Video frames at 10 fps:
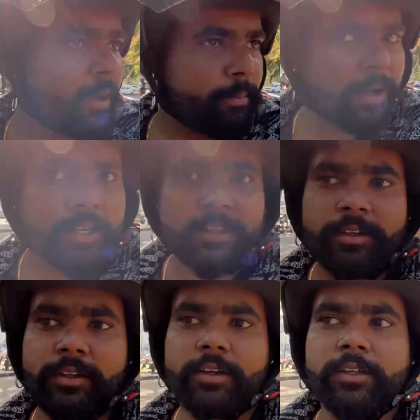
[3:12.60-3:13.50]
के बाद
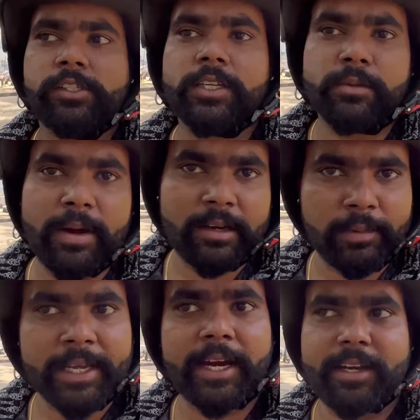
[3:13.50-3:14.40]
जो सामान
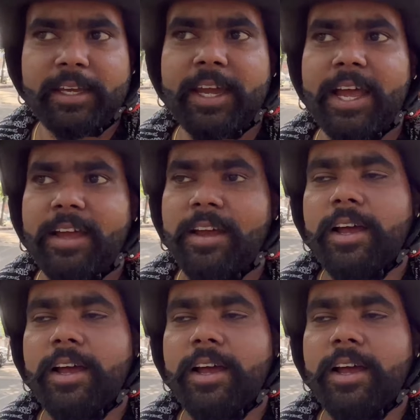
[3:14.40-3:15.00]
मिल गया ठीक है